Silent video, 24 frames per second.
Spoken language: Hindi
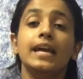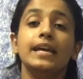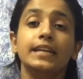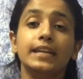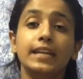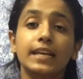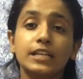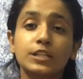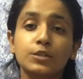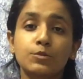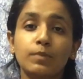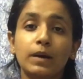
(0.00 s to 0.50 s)

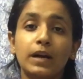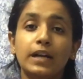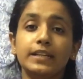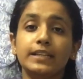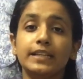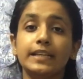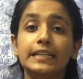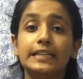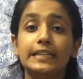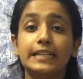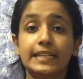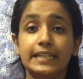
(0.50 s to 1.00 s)
नेक्स्ट पार्ट
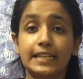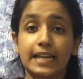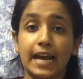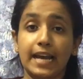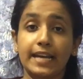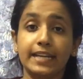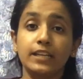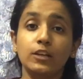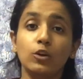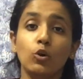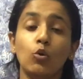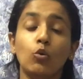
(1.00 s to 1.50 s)
है
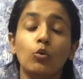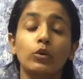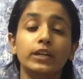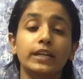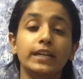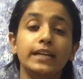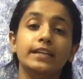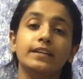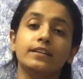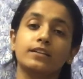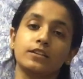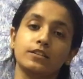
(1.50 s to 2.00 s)
डिनाइंग और
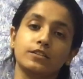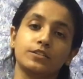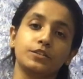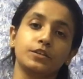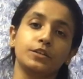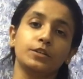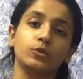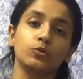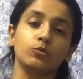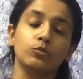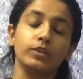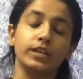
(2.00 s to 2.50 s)

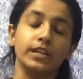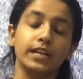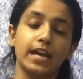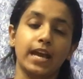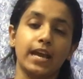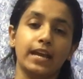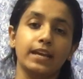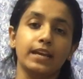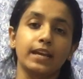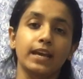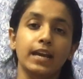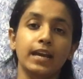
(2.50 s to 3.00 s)
इंटरेस्टेड टू
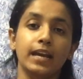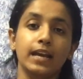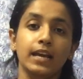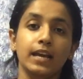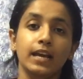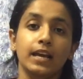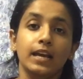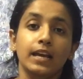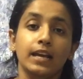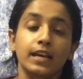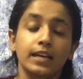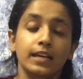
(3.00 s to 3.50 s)
डिनाई
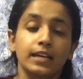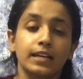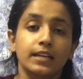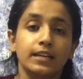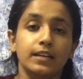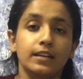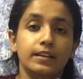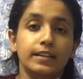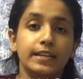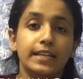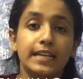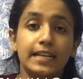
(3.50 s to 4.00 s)

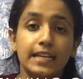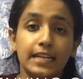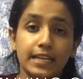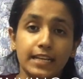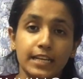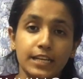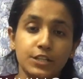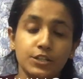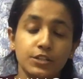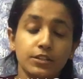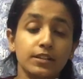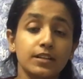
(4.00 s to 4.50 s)

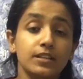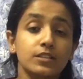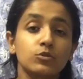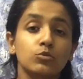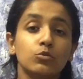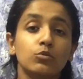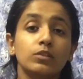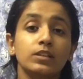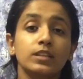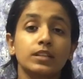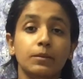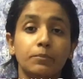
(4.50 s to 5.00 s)
डिक्लेरेशन का
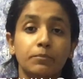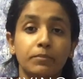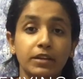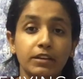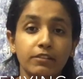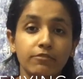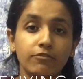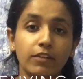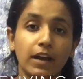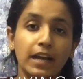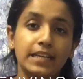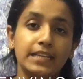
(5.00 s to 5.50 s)
सूट तभी
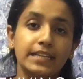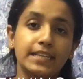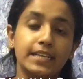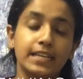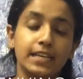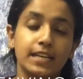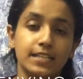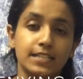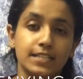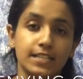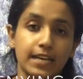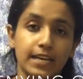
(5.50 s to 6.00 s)
फाइल
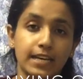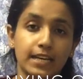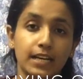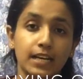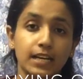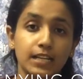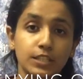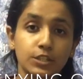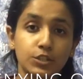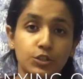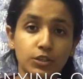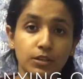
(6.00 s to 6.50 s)
किया
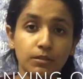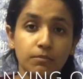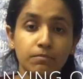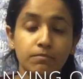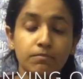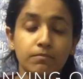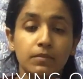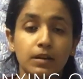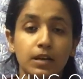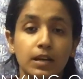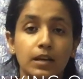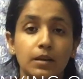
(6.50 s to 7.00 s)
जाएगा जब
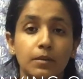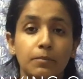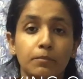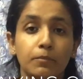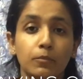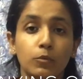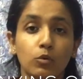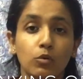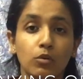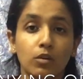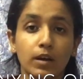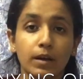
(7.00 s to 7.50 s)

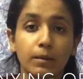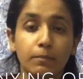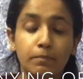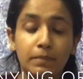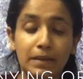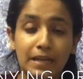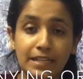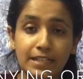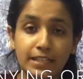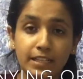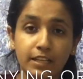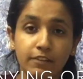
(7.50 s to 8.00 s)

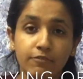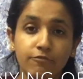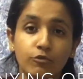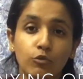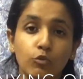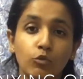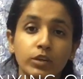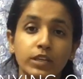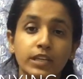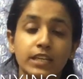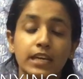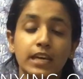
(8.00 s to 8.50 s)
प्लेंटिफ
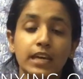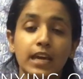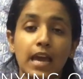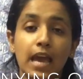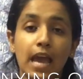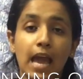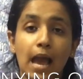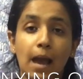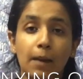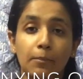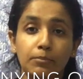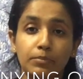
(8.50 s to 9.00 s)
को ये
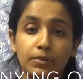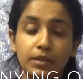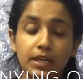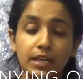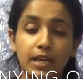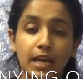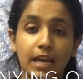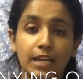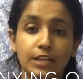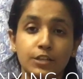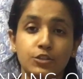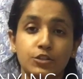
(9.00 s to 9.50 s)

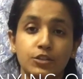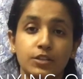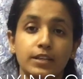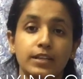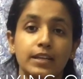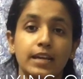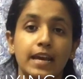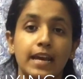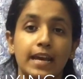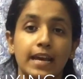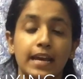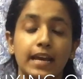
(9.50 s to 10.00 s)
एप्रीहेंशन
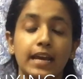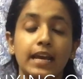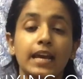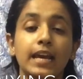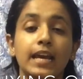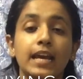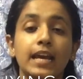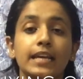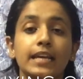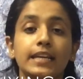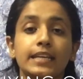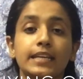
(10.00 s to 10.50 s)
है
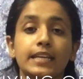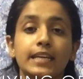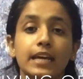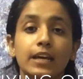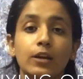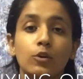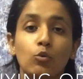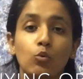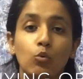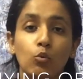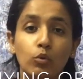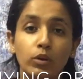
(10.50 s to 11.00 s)
कि
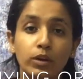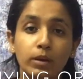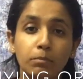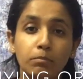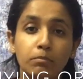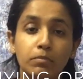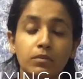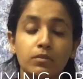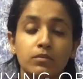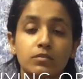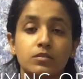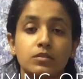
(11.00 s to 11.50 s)
कोई
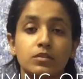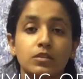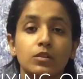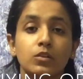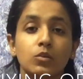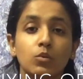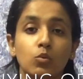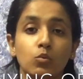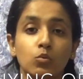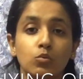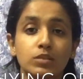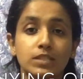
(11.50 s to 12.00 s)
पर्सन
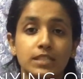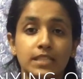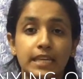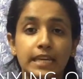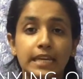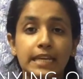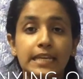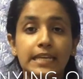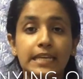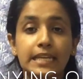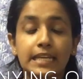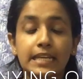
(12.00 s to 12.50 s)

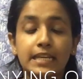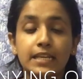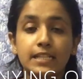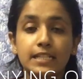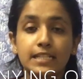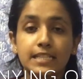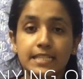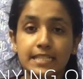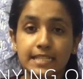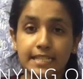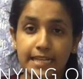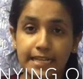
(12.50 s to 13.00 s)
उसके लीगल
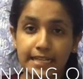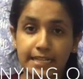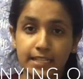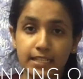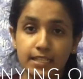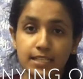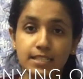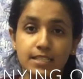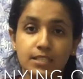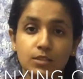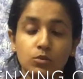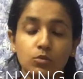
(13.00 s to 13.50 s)

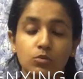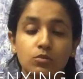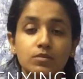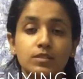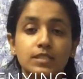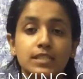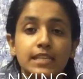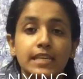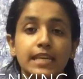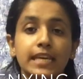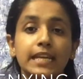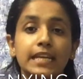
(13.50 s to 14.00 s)
स्टेटस
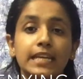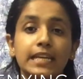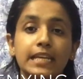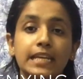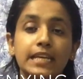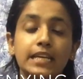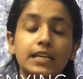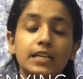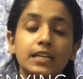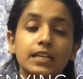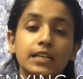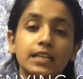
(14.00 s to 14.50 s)
उसके
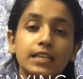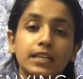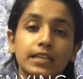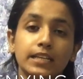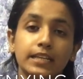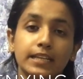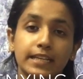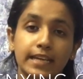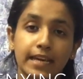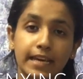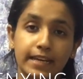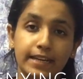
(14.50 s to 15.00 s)
लीगल
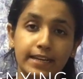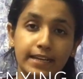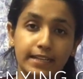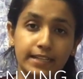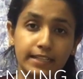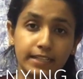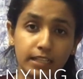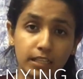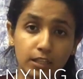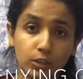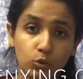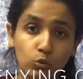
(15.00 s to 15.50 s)

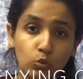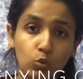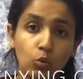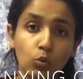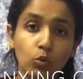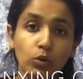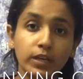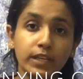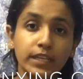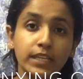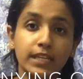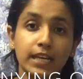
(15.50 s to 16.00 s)
कैरेक्टर
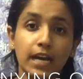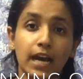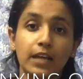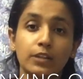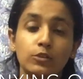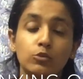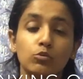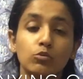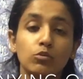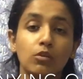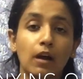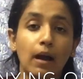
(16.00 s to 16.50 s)
को या
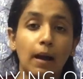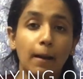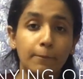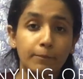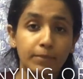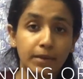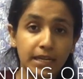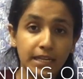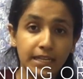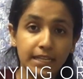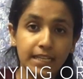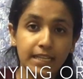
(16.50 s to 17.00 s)
तो
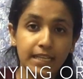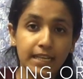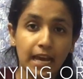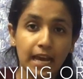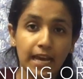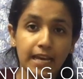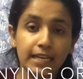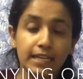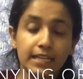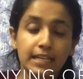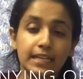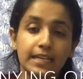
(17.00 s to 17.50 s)
अभी
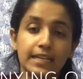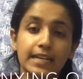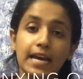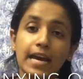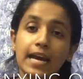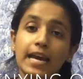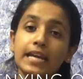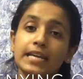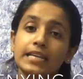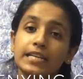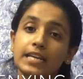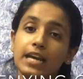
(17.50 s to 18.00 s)
डिनाई कर रहा
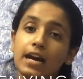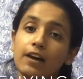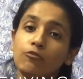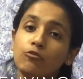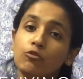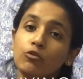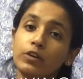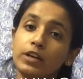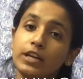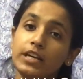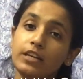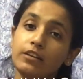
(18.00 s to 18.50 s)
है या
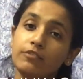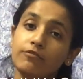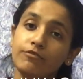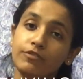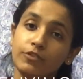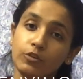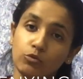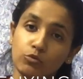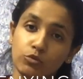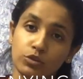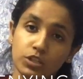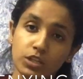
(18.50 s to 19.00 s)
वो इन
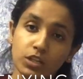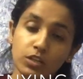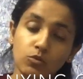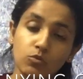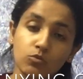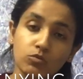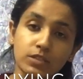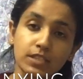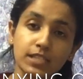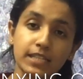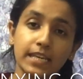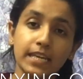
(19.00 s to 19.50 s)
फ्यूचर
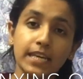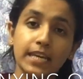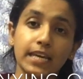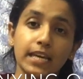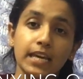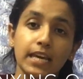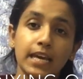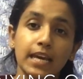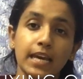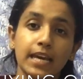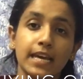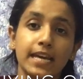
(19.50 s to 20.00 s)
उसके
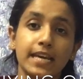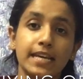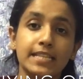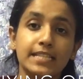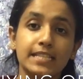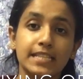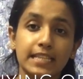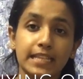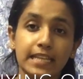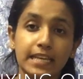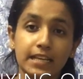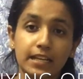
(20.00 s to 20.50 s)

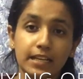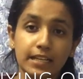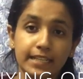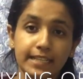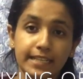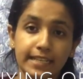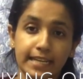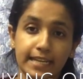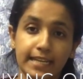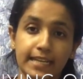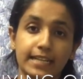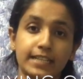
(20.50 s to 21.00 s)
इस लीगल
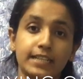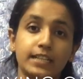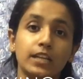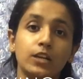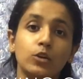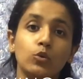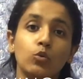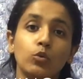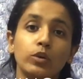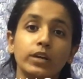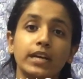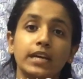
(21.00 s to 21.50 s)
कैरेक्टर
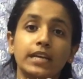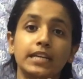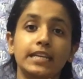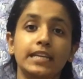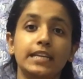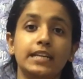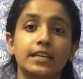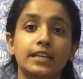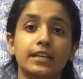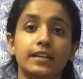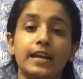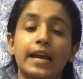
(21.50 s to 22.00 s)
को या
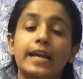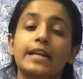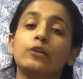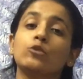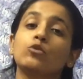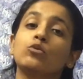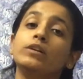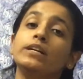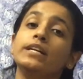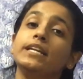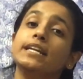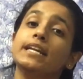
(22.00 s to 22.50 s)
लीगल राइट right
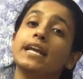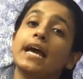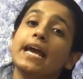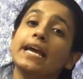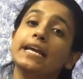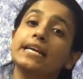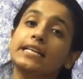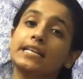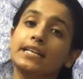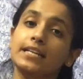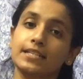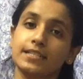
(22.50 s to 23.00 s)
को
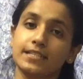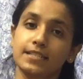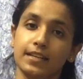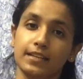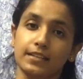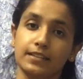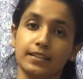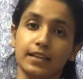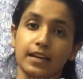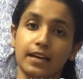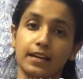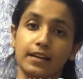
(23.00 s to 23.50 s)
डिनाई कर
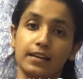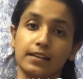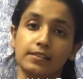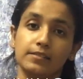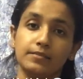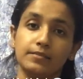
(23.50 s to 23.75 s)
सकता है